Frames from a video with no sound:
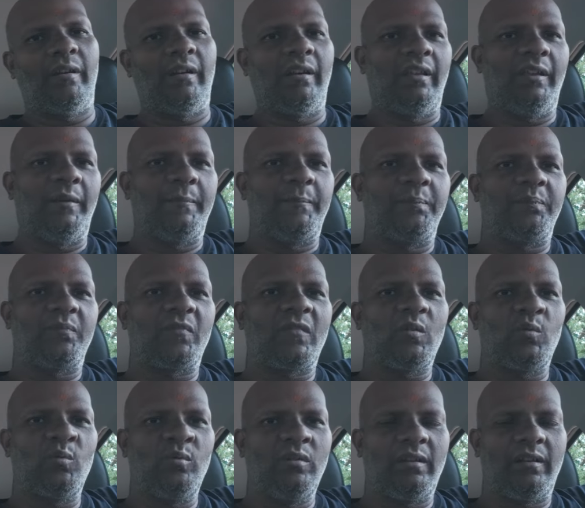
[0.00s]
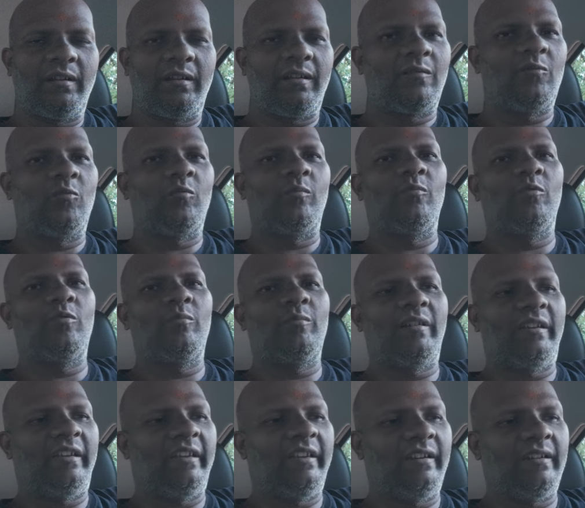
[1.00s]
பண்ணி உள்ளே இருக்கிறவங்க
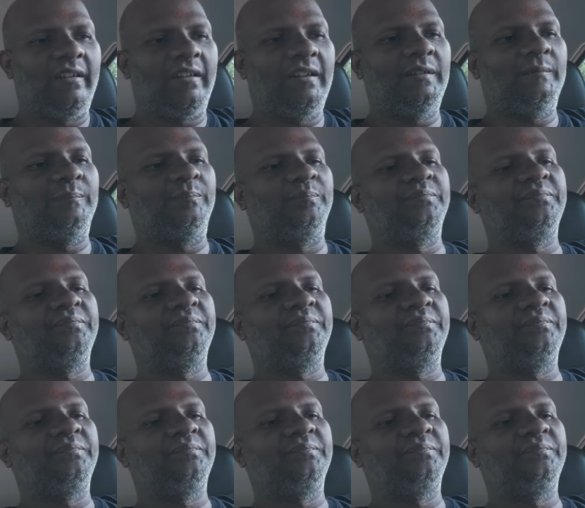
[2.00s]
மூலமாக கேட்டால்